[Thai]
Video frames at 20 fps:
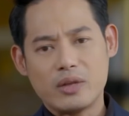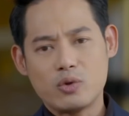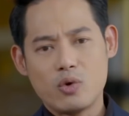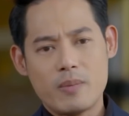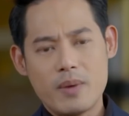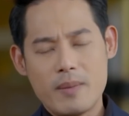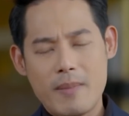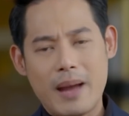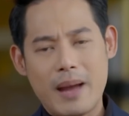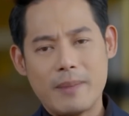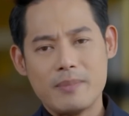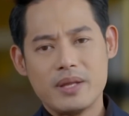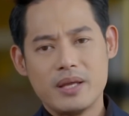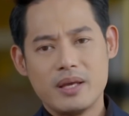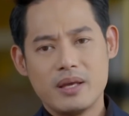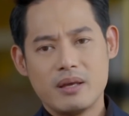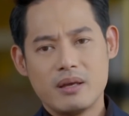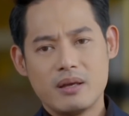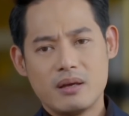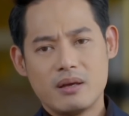หายตัวไปแบบ
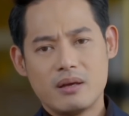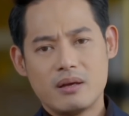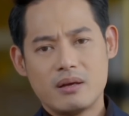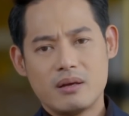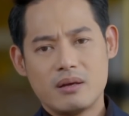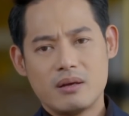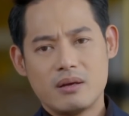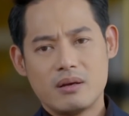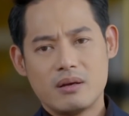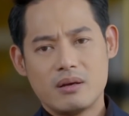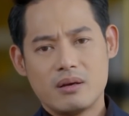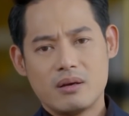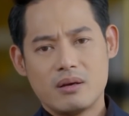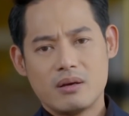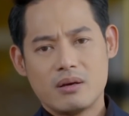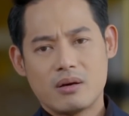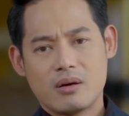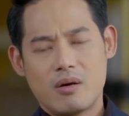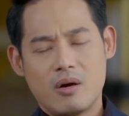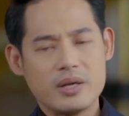นี้
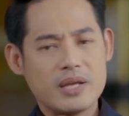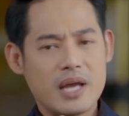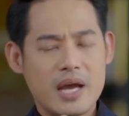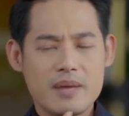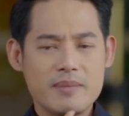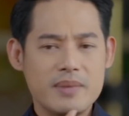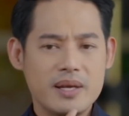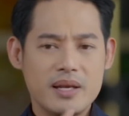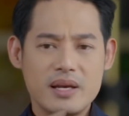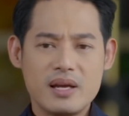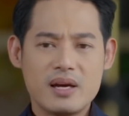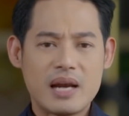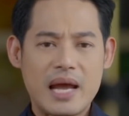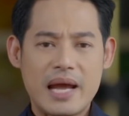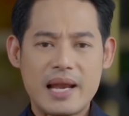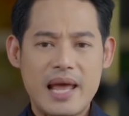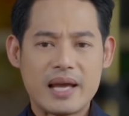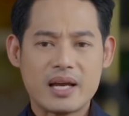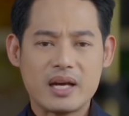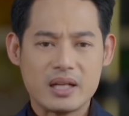ขออย่าให้มีเรื่อง
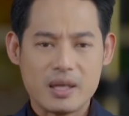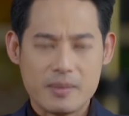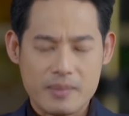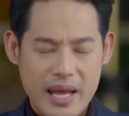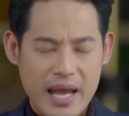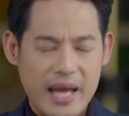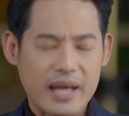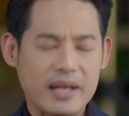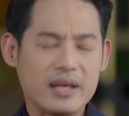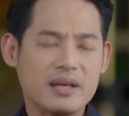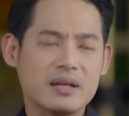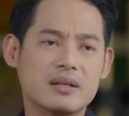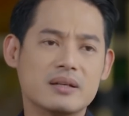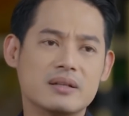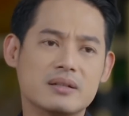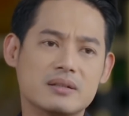ร้ายแรงเกิดกับแกเลย